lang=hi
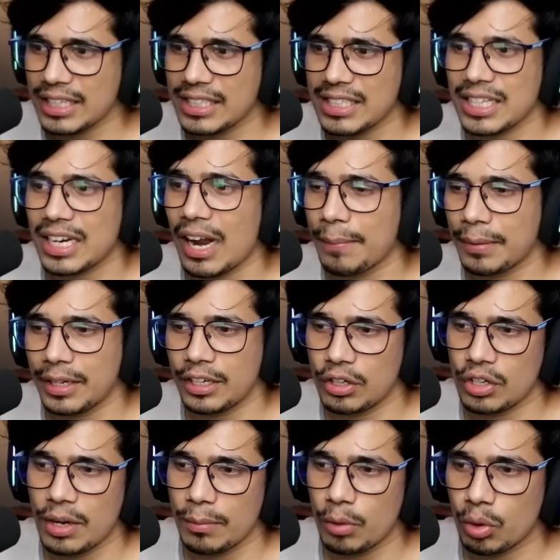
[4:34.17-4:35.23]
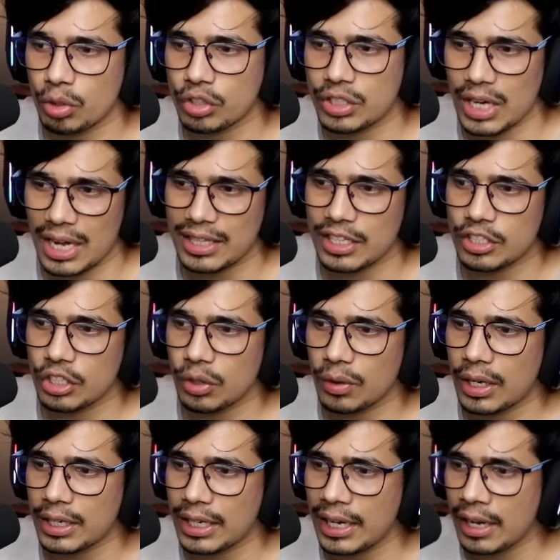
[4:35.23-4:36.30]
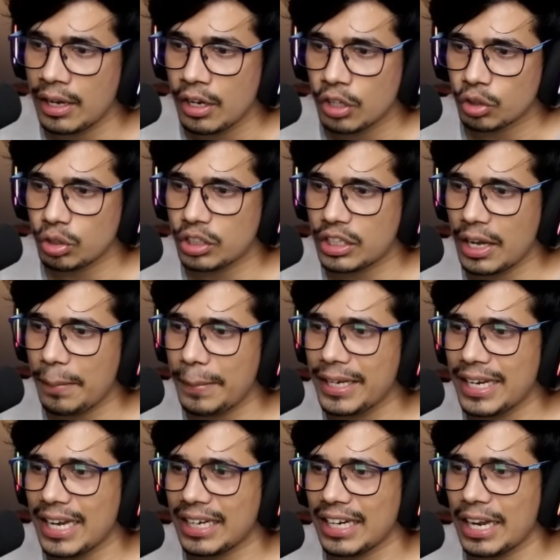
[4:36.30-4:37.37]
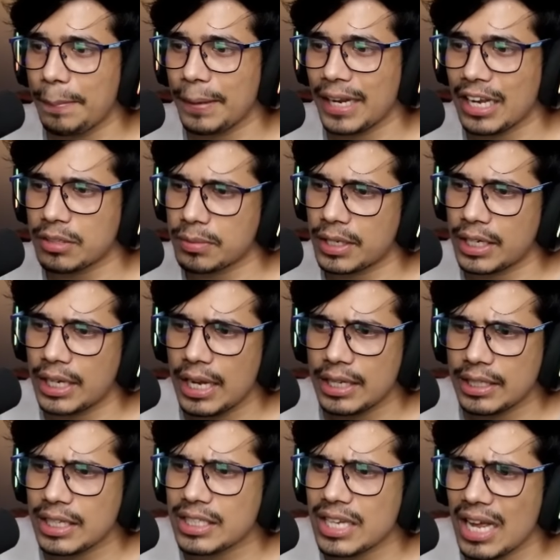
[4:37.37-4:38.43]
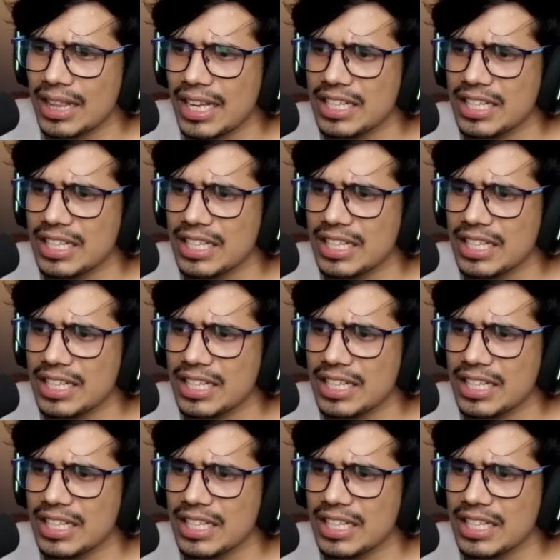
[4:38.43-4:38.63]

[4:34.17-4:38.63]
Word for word: इसी से काम करेंगे क्योंकि हम लोगों को ज़्यादा चाहिए होगा ठीक है तो ये मेरी एक नई पिकैक्स बन गई है ये ज़्यादा